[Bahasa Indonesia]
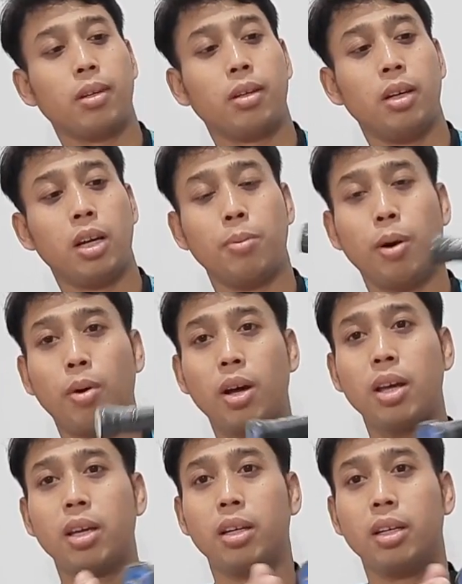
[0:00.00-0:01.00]
Dari
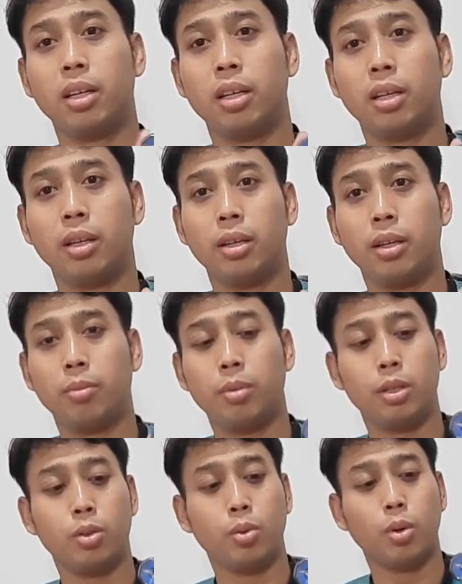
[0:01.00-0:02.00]
bawah ini
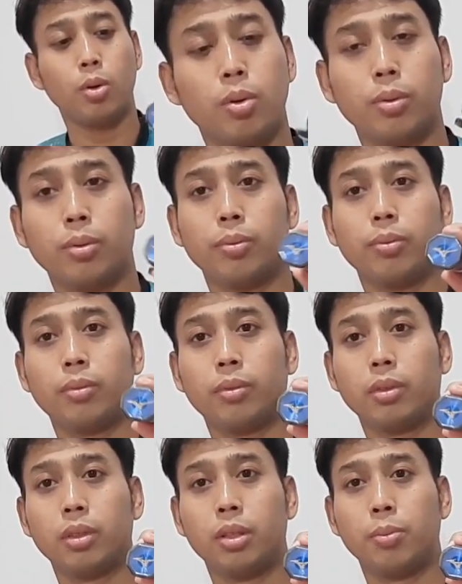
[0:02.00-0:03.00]
Mizuno
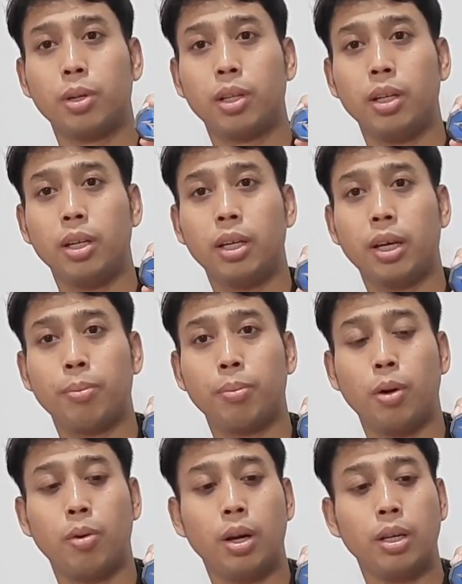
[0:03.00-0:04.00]
seperti ini cap
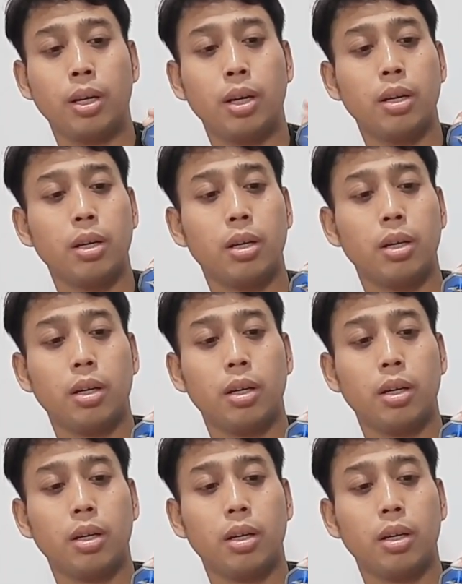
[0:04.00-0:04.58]
bawahnya.